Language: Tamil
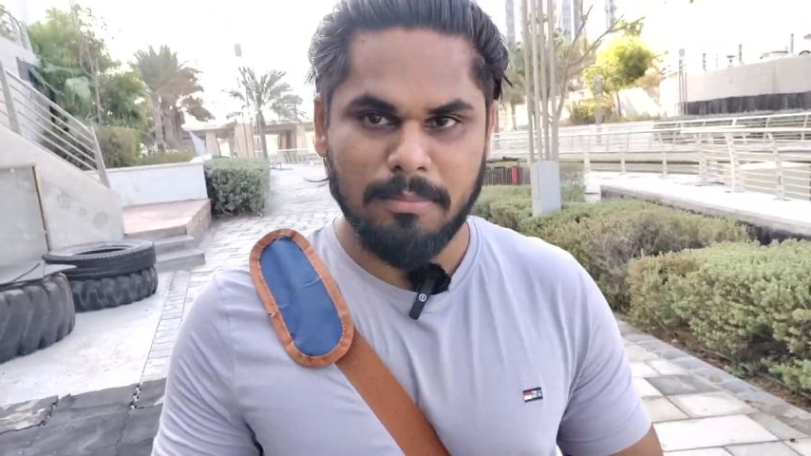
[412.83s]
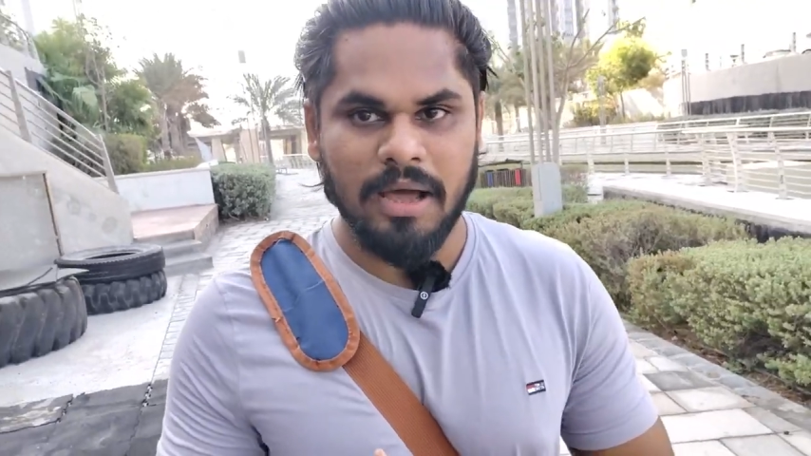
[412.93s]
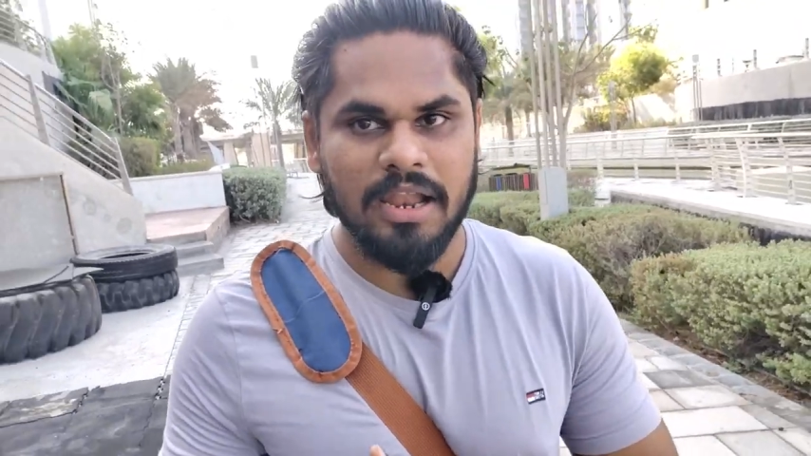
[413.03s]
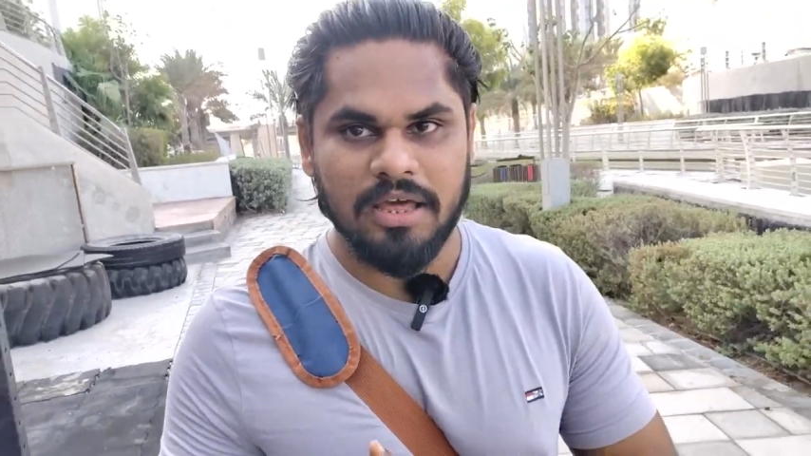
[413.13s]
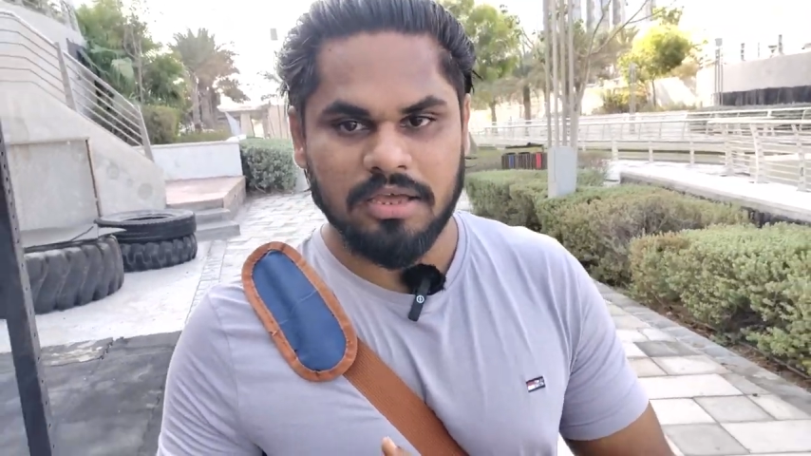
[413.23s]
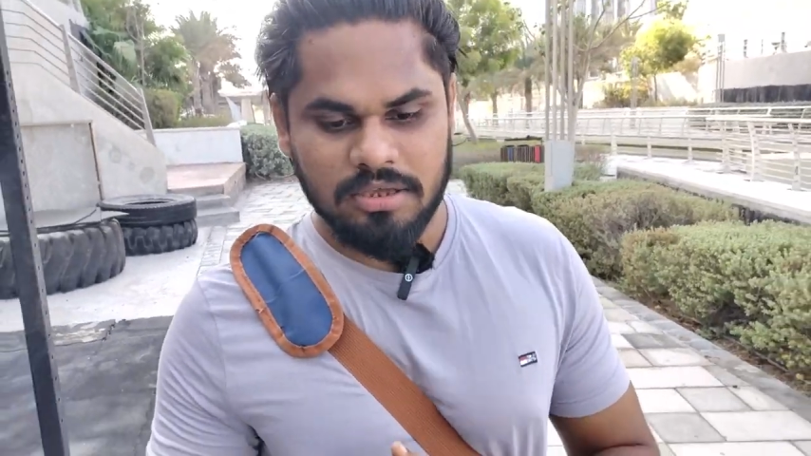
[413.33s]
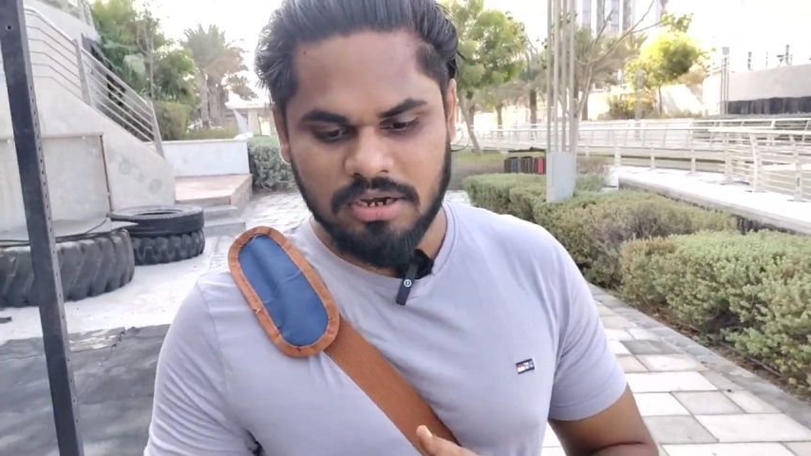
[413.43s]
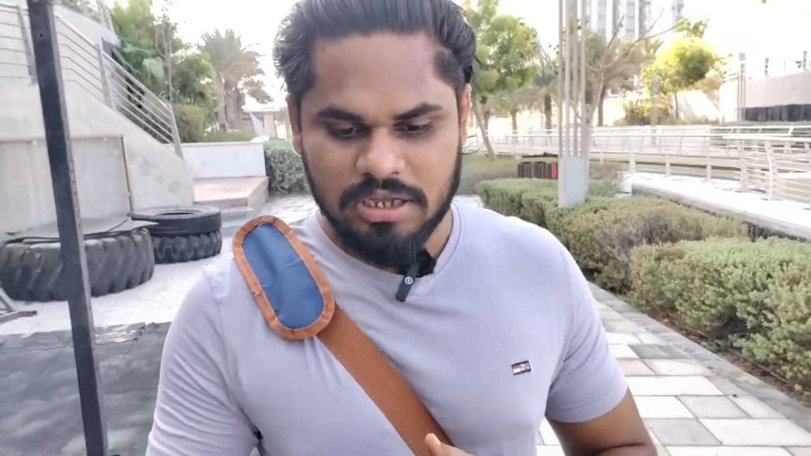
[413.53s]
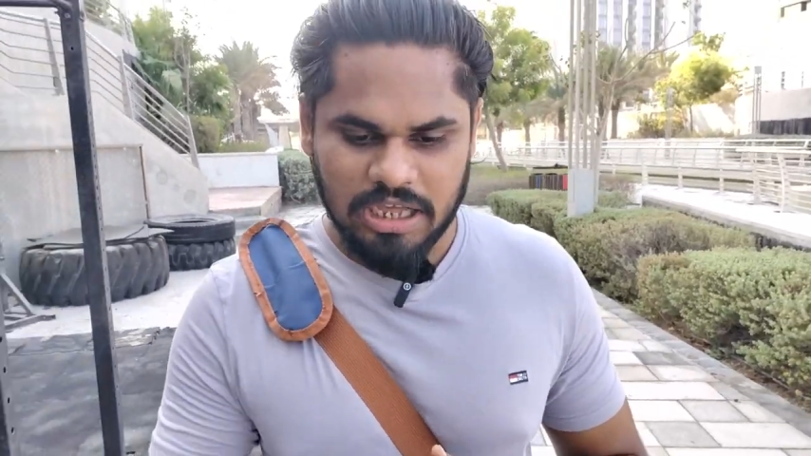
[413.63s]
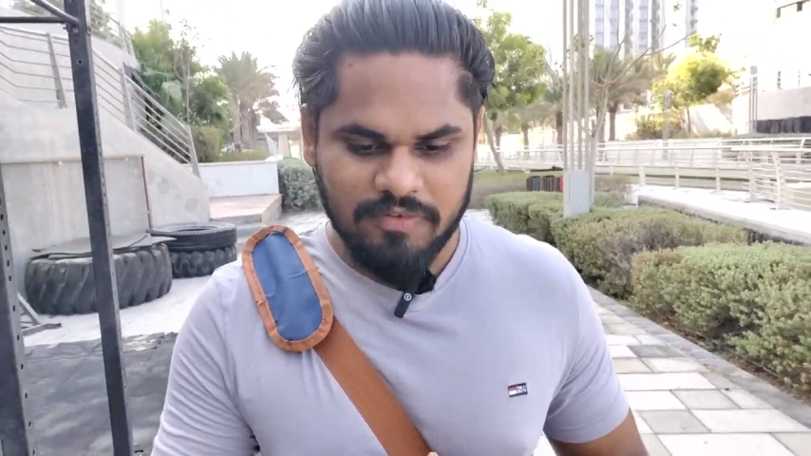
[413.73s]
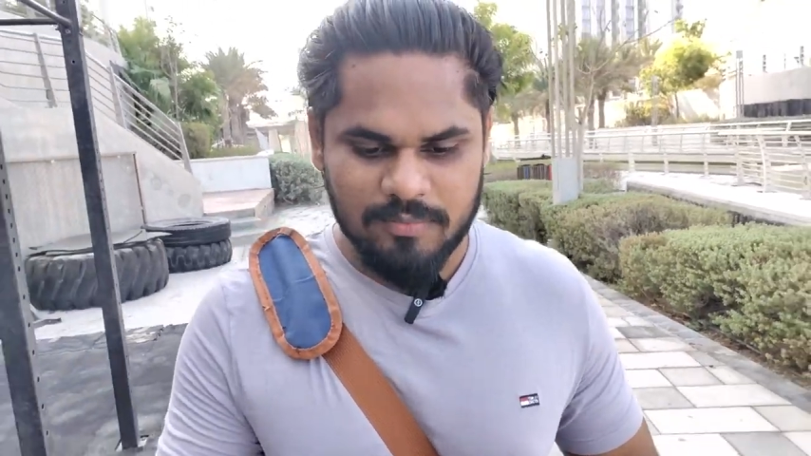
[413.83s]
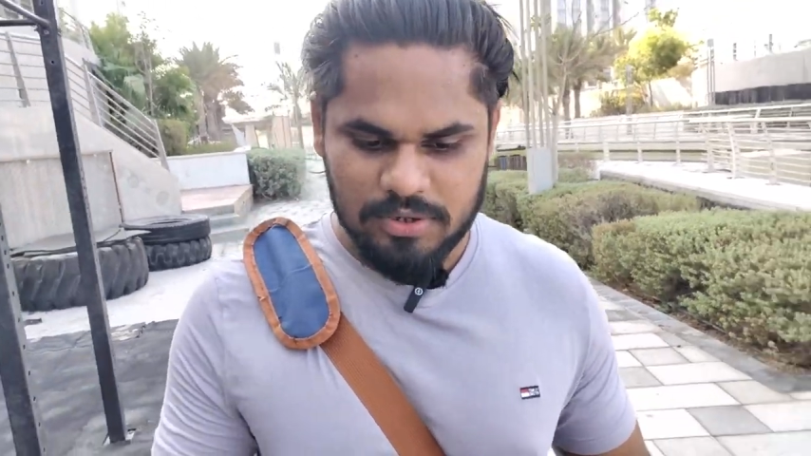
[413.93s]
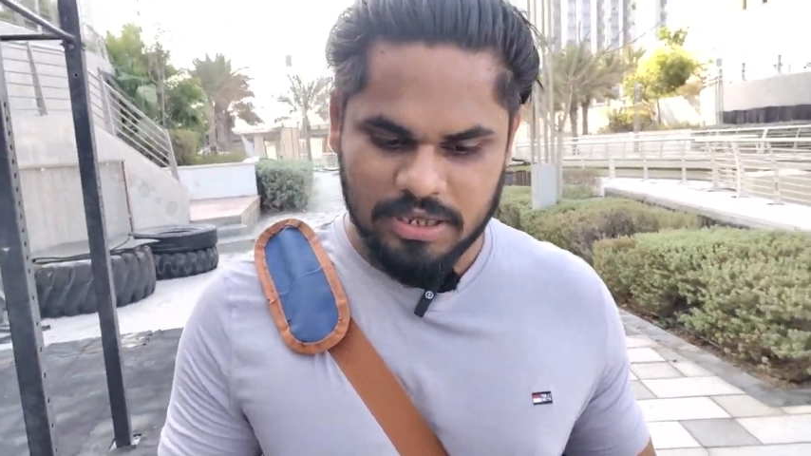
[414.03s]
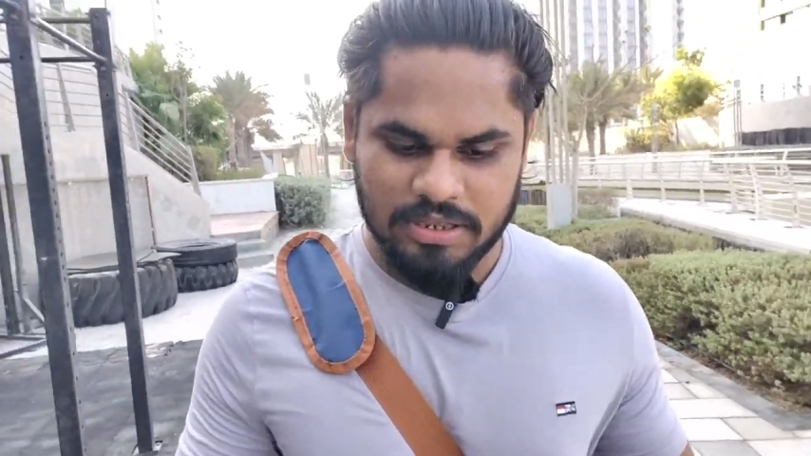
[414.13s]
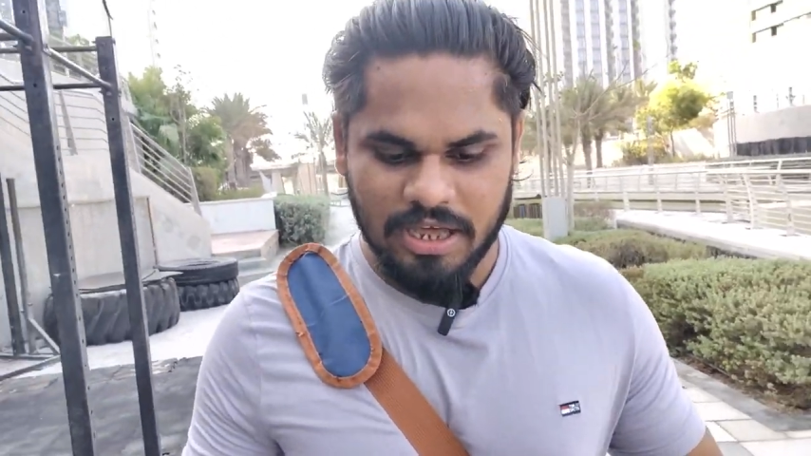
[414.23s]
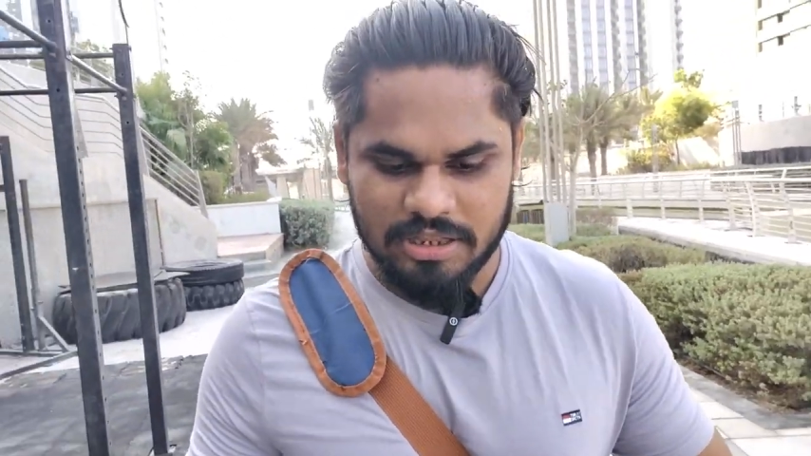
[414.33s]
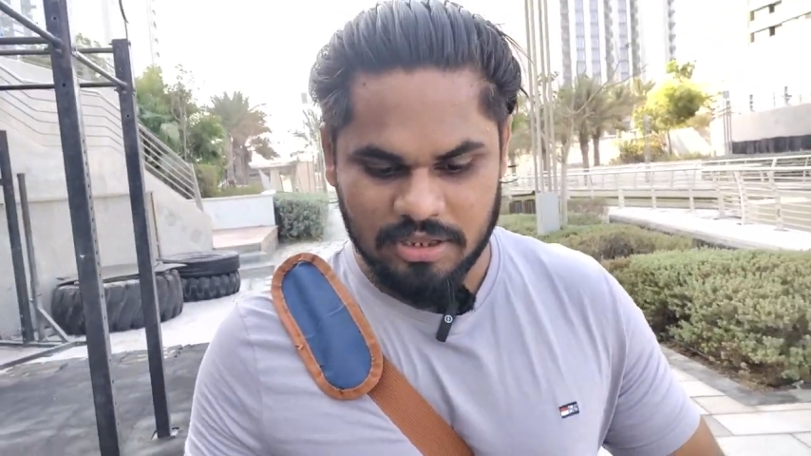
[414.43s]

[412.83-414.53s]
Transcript: நம்மளால் இருக்கவே முடியாது